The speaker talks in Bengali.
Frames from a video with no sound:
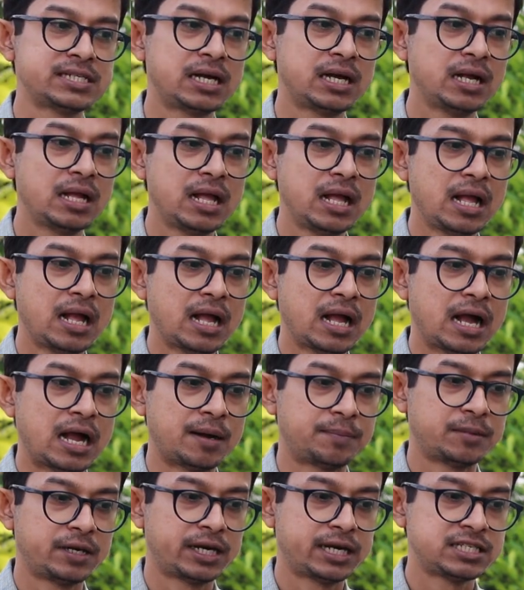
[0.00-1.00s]
সেটা
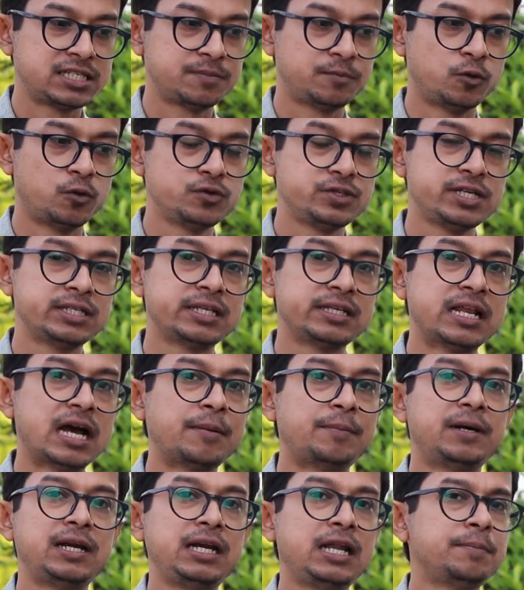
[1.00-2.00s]
আপনার কাছে
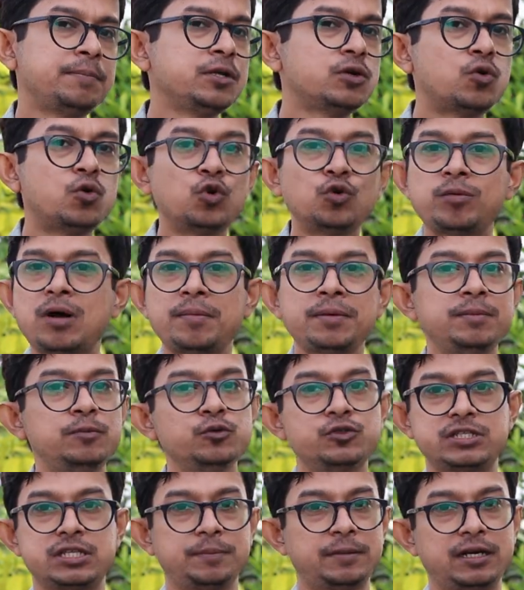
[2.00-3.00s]
পৌঁছতে না পারলে আপনি
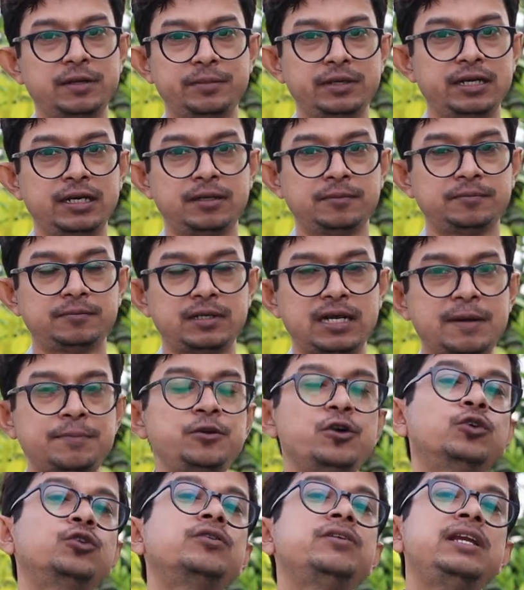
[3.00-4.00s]
কোনোভাবেই বুঝতে পারবেন না
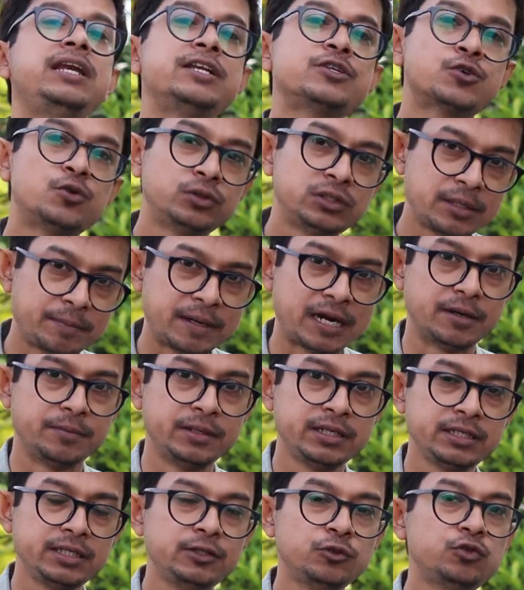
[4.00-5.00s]
আপনি হয়তো রিলেট করতে
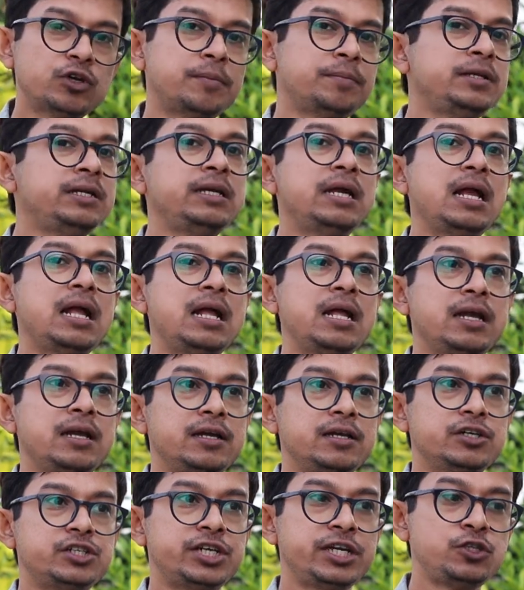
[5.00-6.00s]
পারবেন কিন্তু আপনি
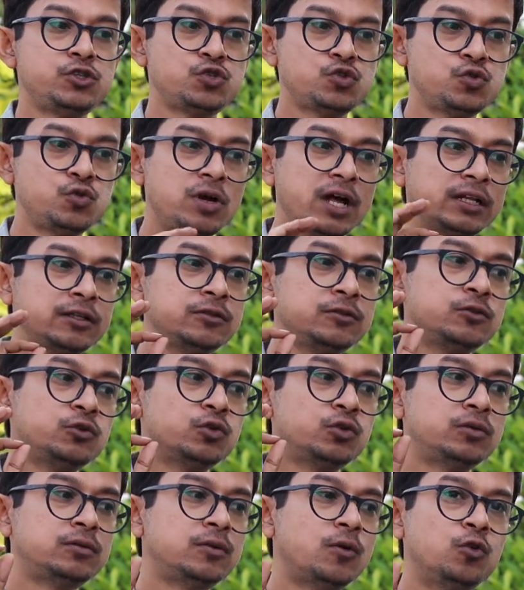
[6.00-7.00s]
সেই
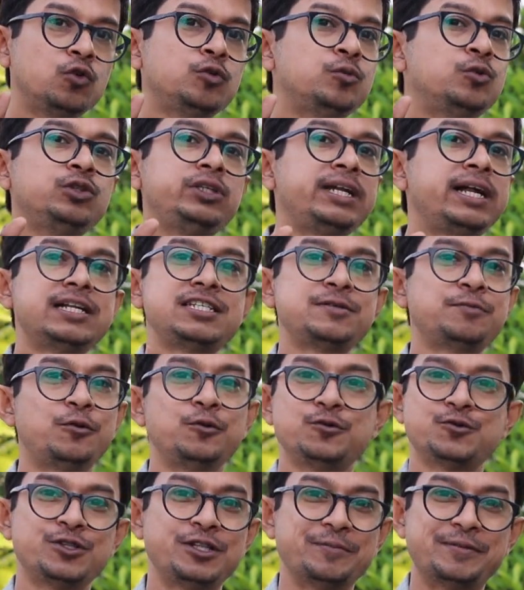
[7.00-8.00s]
চূড়ান্ত অনুভূতির
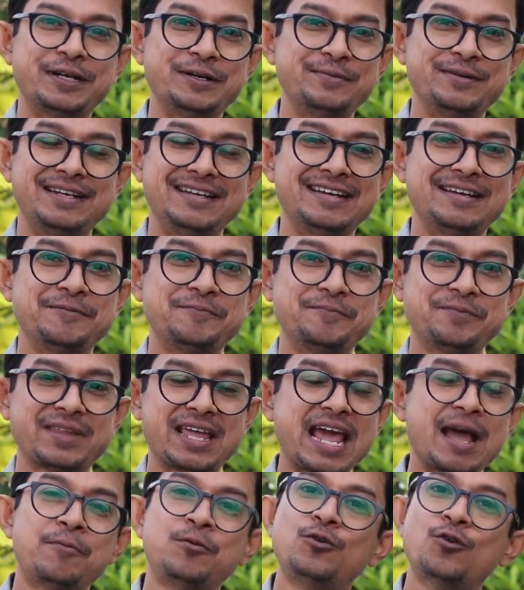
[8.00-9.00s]
কাছে পৌঁছতে পারবেন না
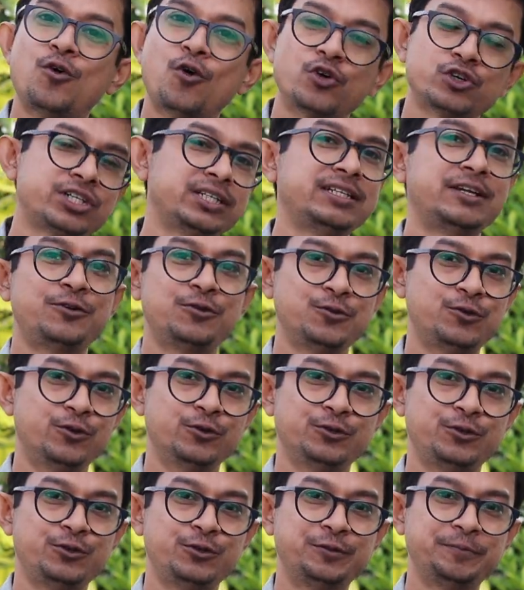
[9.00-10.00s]
এমন
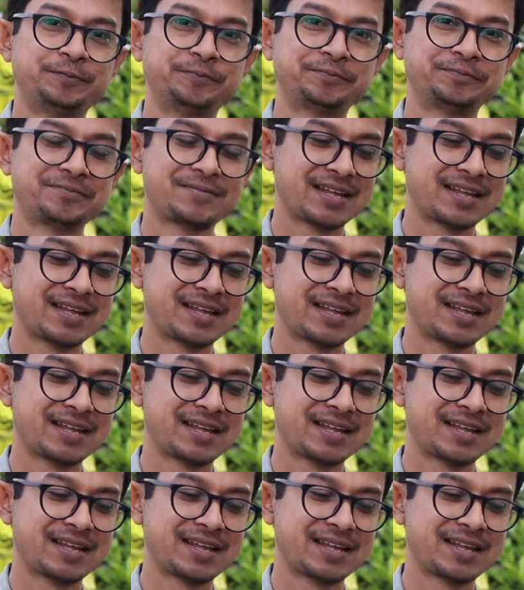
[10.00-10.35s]
অসাধারণ গন্ধ